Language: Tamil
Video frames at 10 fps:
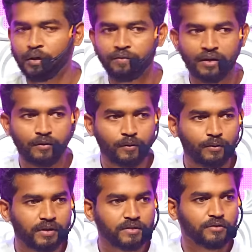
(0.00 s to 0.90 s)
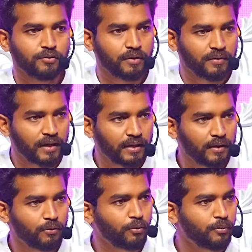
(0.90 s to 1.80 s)
சொல்ல வேணாம் ஃபவுண்டேஷனை சொல்ல வேணாம்
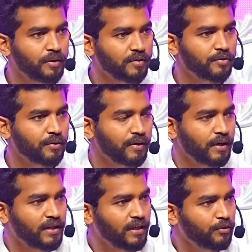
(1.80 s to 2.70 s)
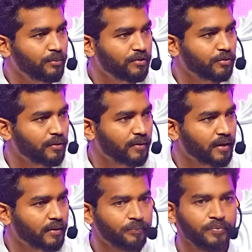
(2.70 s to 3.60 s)
என் குரு பேரை சொல்ல வேணாம் நீங்க எதுவுமே சொல்ல
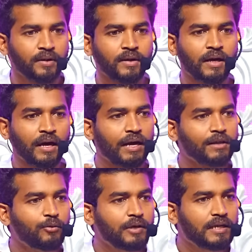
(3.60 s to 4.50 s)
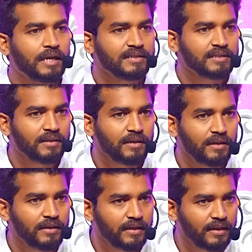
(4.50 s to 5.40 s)
வேணாம் அந்த உயிர் கஷ்டத்துல
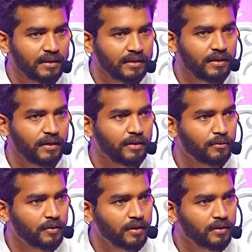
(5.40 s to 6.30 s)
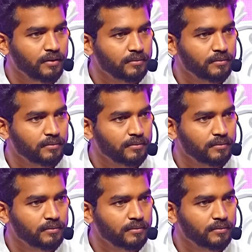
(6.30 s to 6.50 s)
இருக்குன்னு தெரியுதா தெரியலையா உங்களுக்கு